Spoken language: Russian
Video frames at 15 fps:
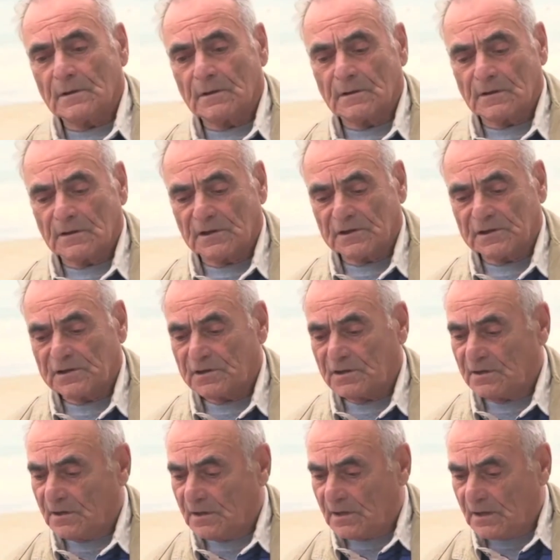э,
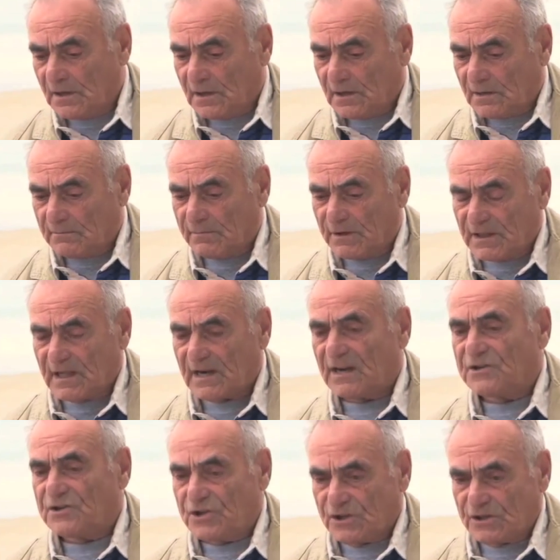была
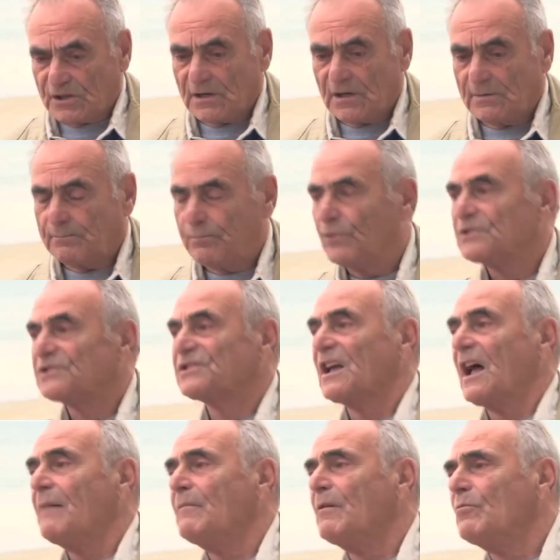рассчитана по
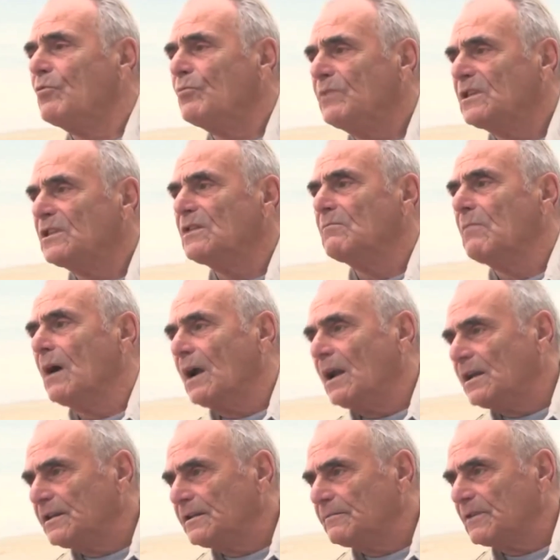самому
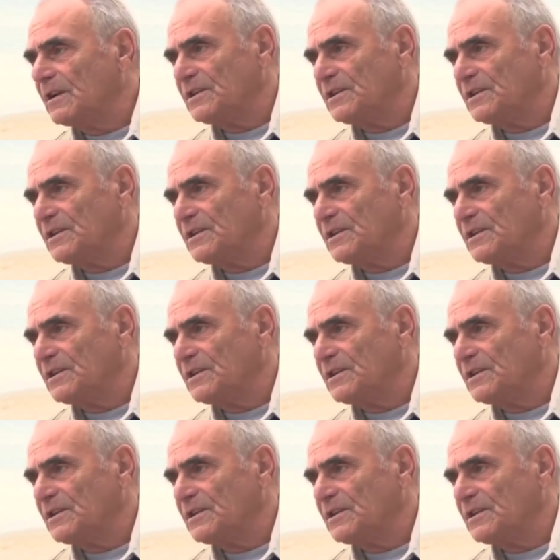минимальным